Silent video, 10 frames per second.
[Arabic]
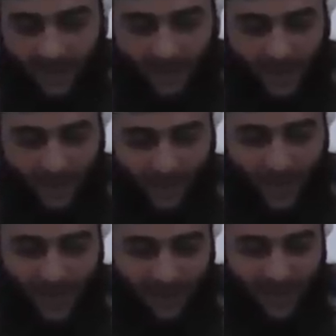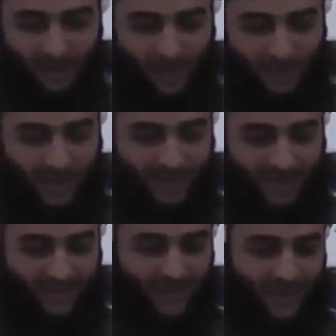كما يقول ألقاب
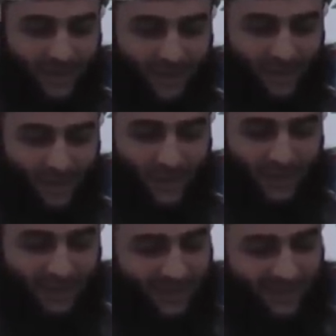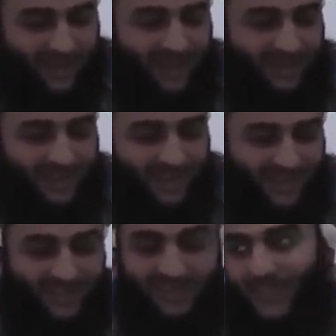مملكة في غير موضعها كالهر
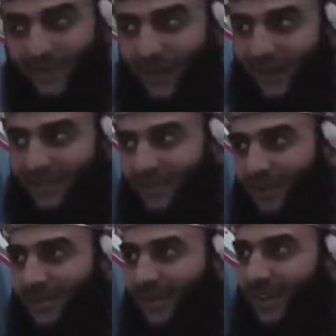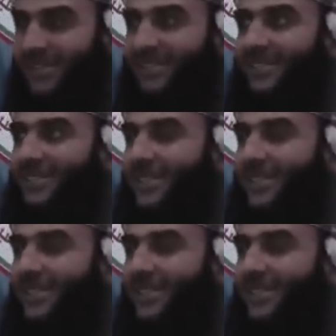يحكي اتفاقا صولة الأسد